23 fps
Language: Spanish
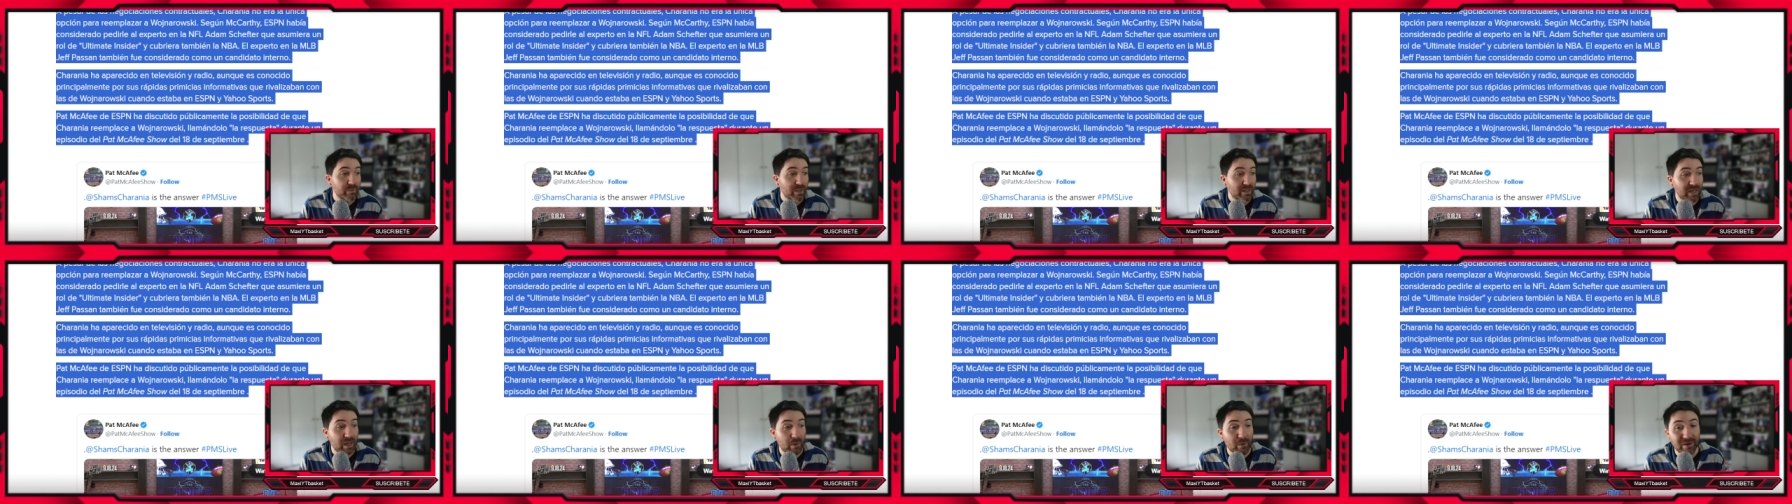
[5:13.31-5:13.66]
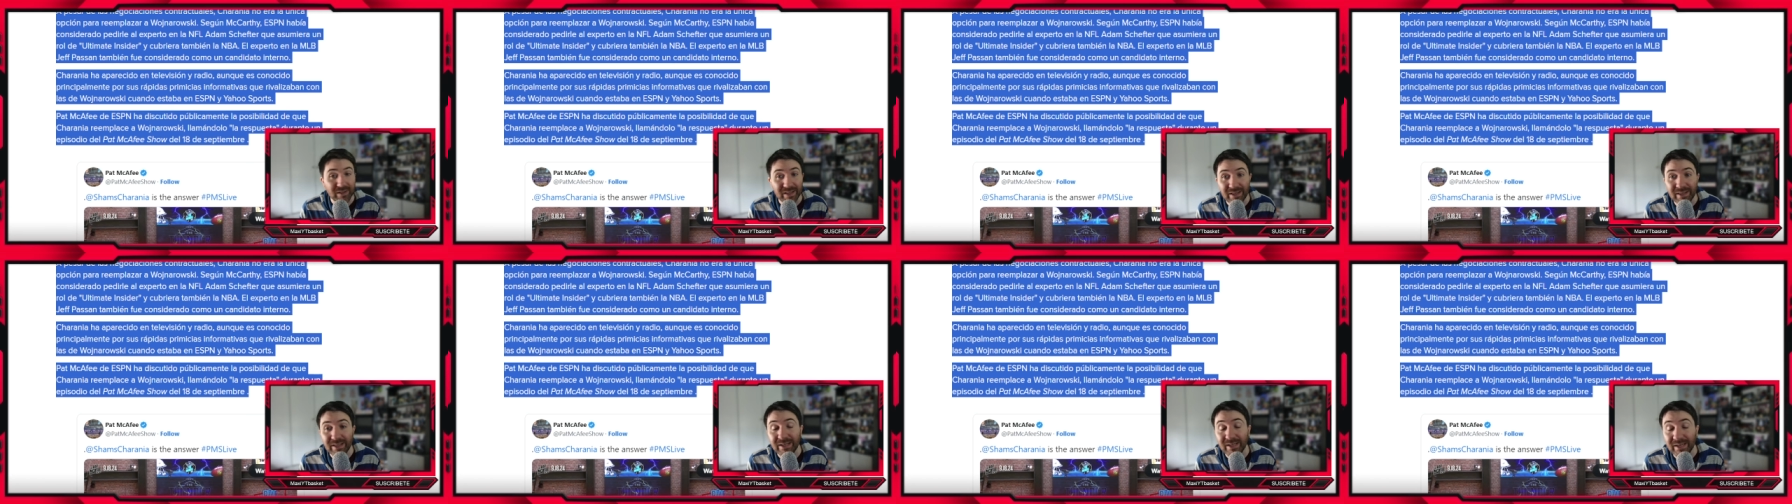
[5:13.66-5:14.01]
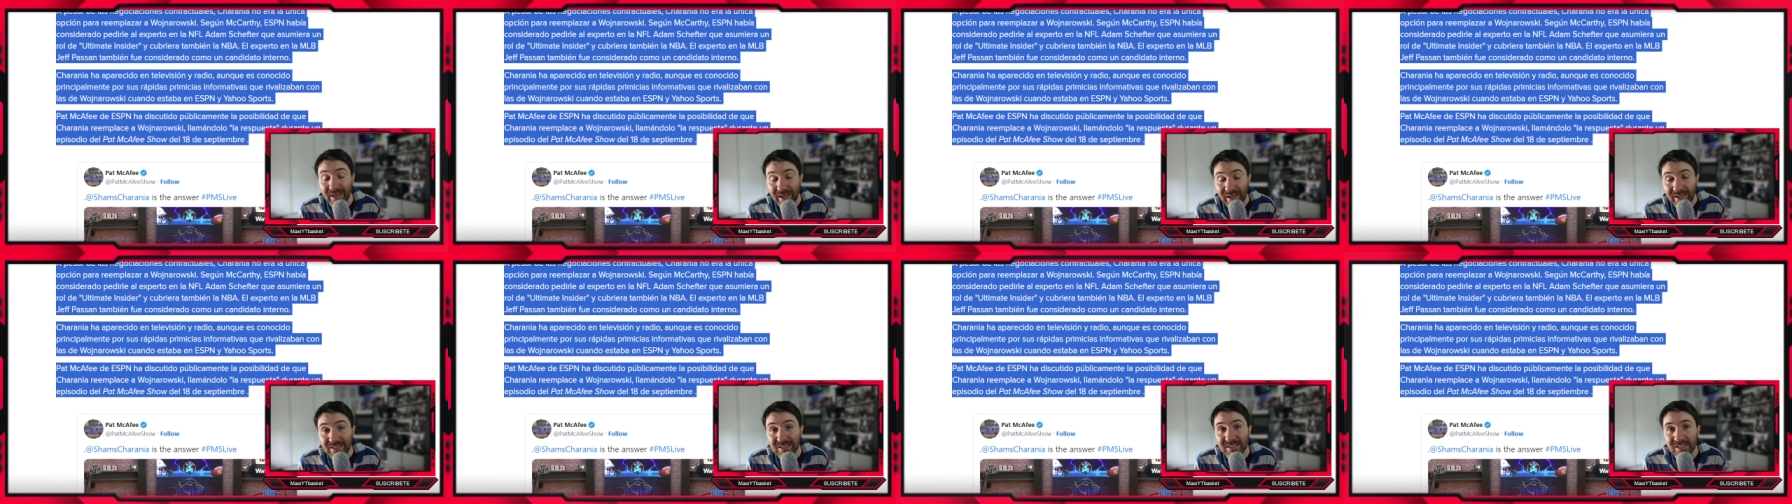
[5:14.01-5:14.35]
La verdad es
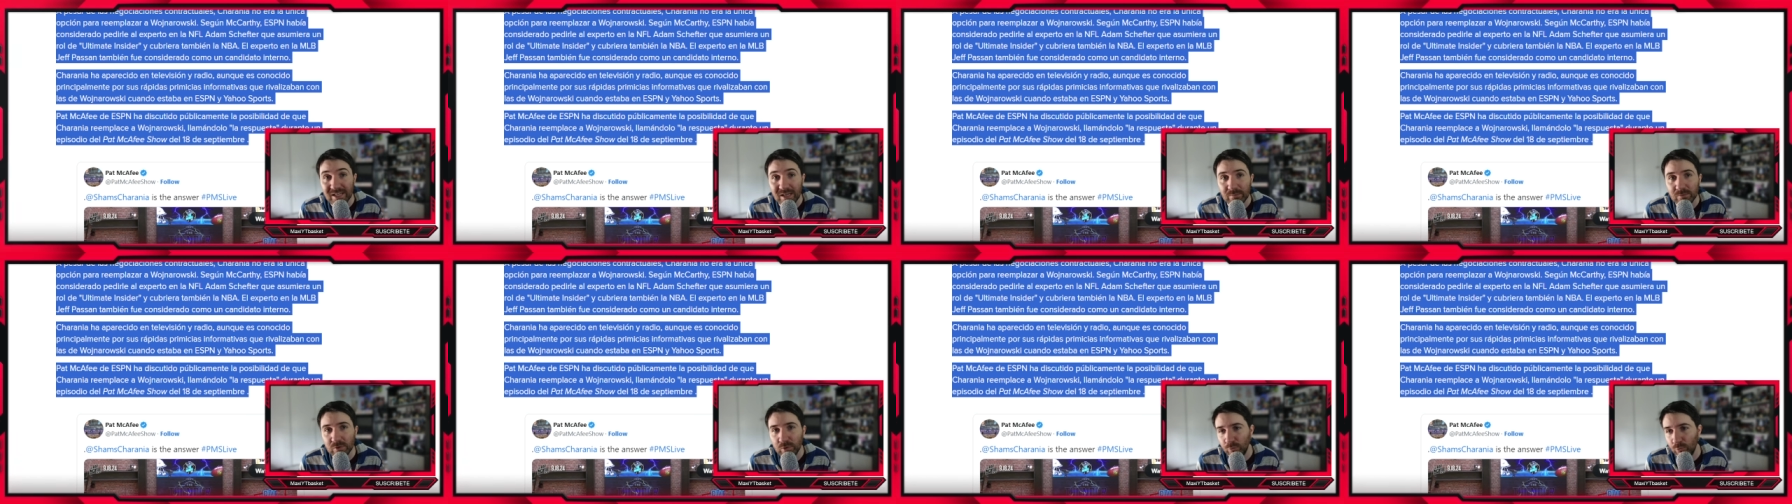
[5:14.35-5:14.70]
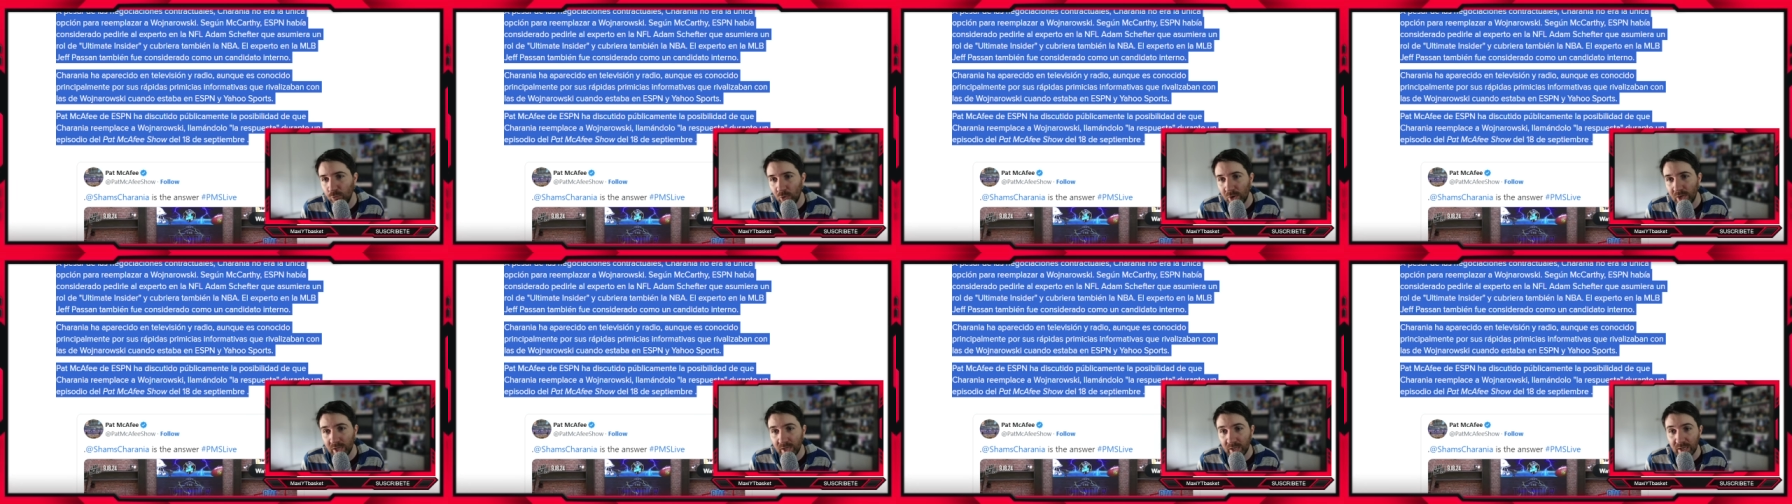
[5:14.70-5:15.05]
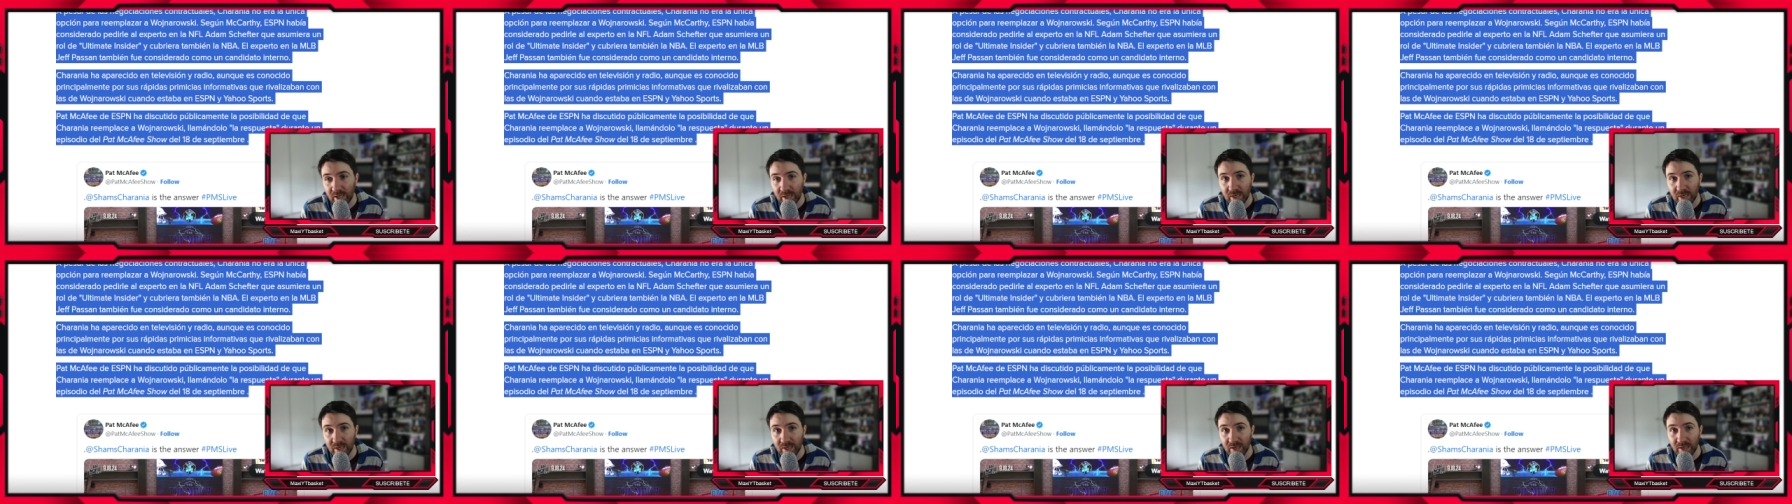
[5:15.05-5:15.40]
que Shams fue
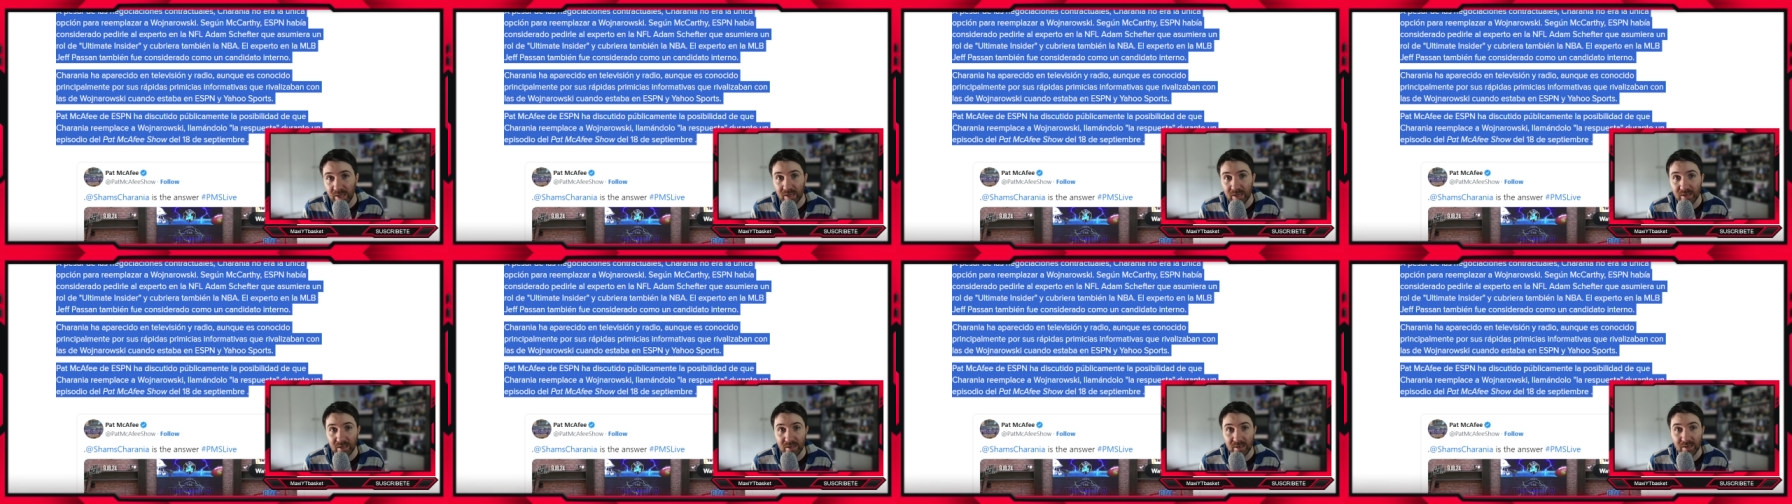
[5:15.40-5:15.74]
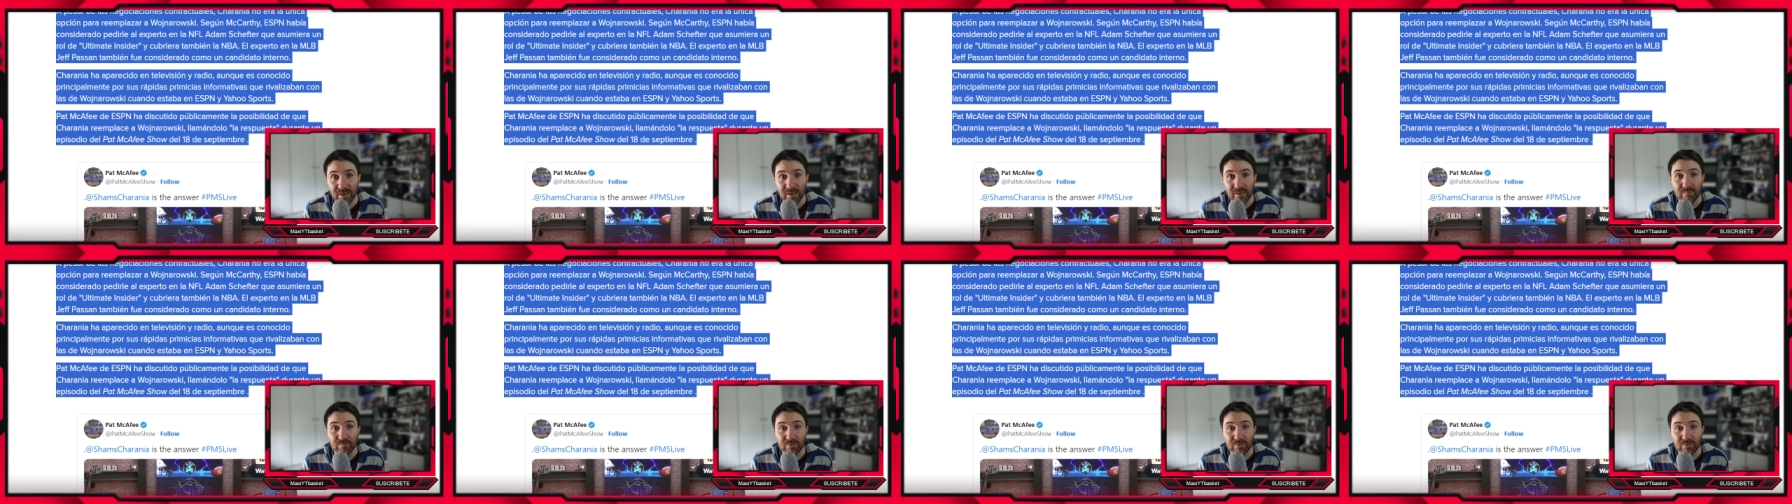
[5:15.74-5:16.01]
el